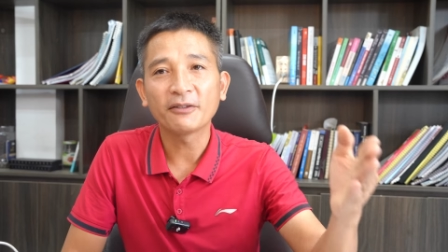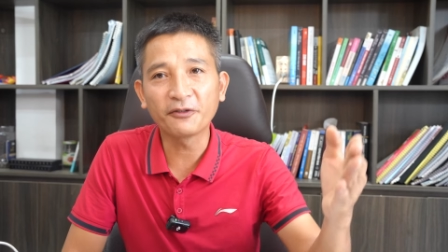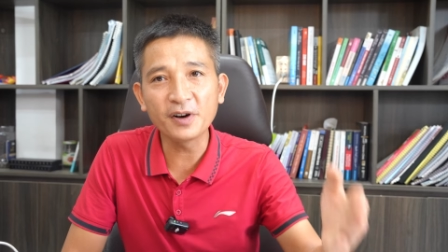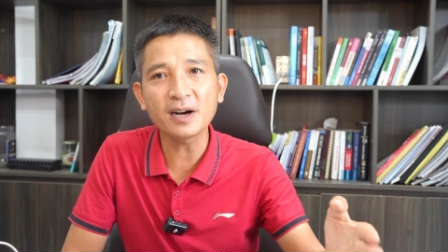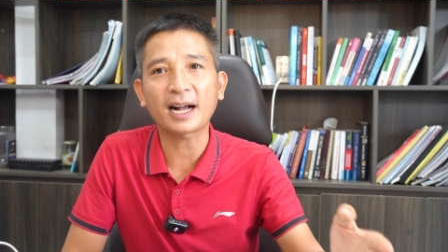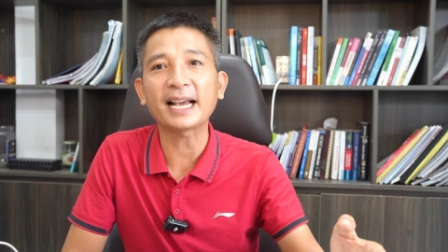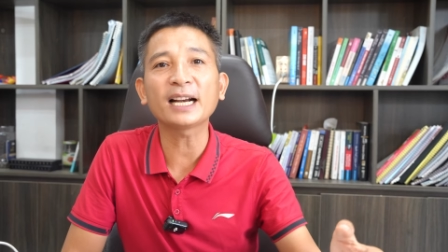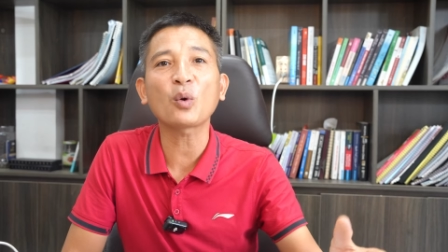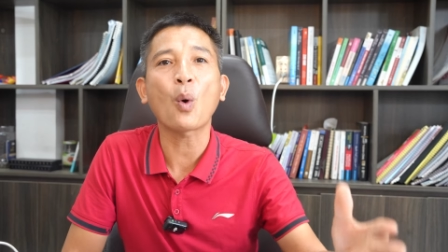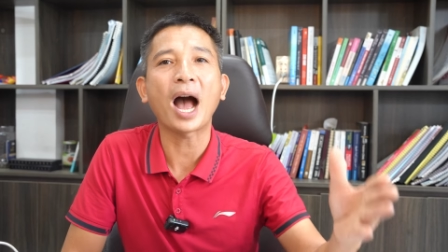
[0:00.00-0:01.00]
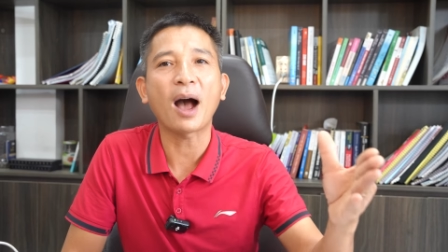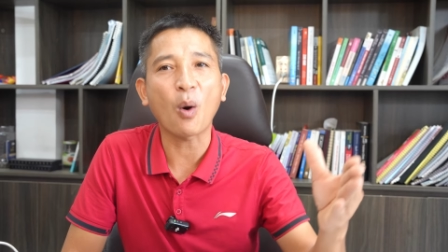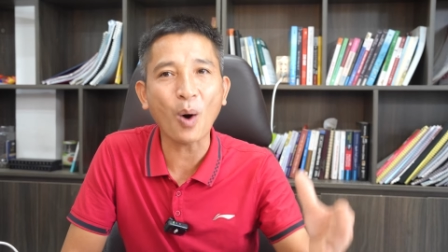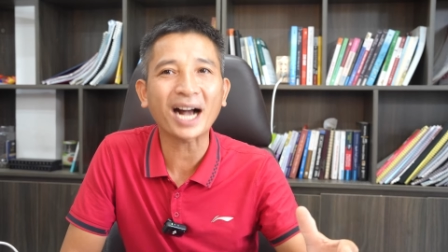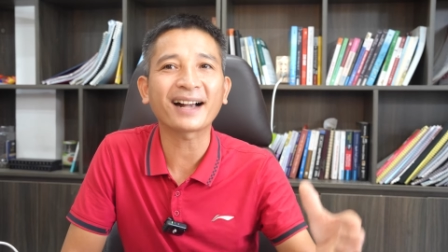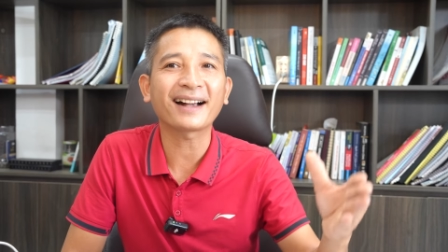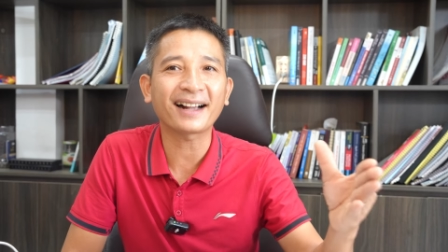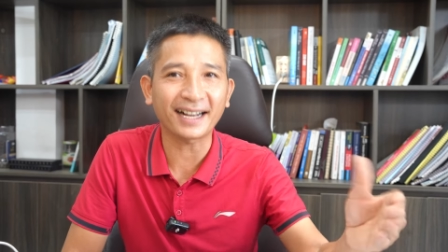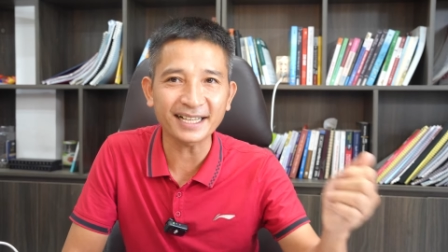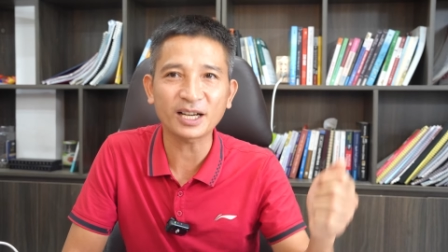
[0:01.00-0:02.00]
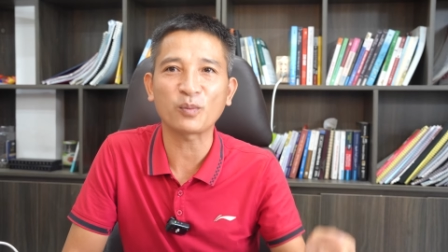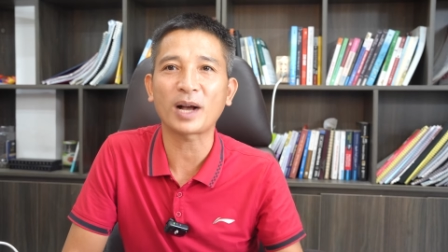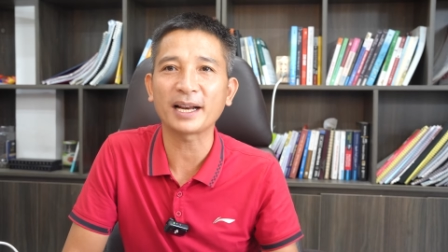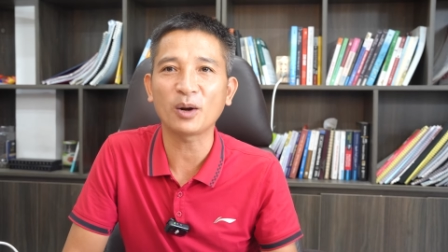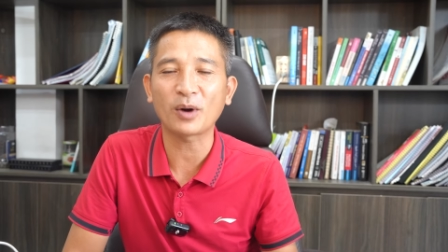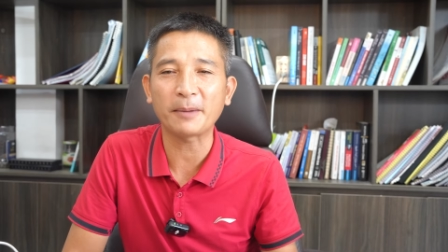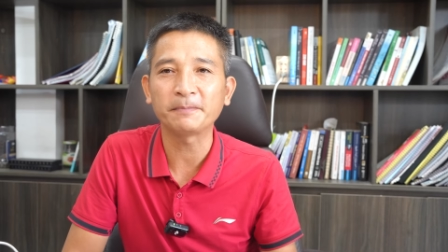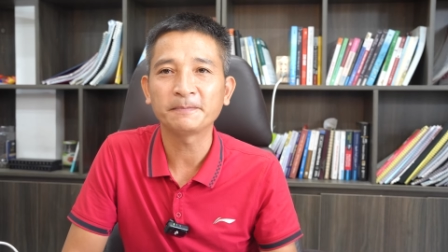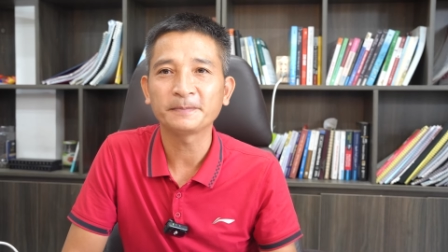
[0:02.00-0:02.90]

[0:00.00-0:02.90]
vừa cây ăn quả hoặc cây trồng cây lâu năm.